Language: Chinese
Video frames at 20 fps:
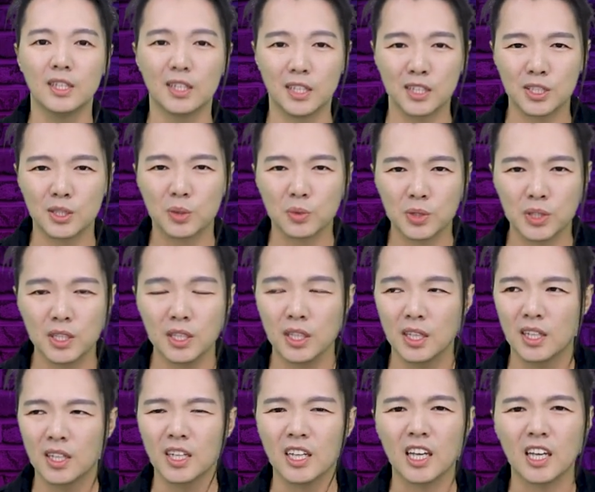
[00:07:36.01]
那些东西
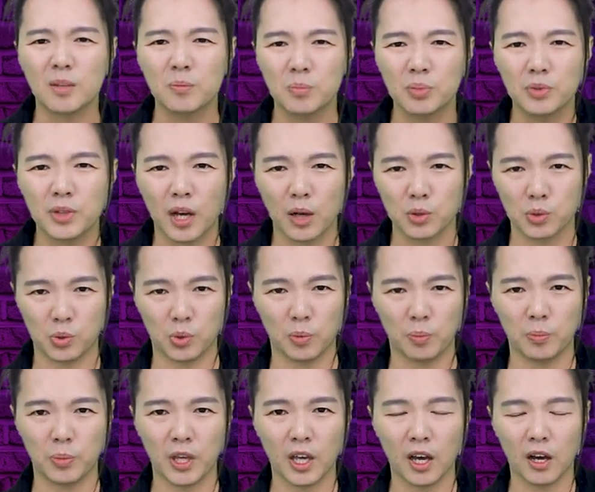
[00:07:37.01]
赢不了
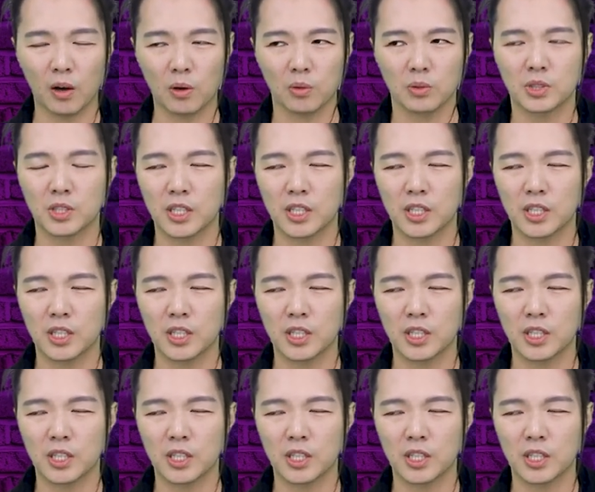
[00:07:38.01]
选票，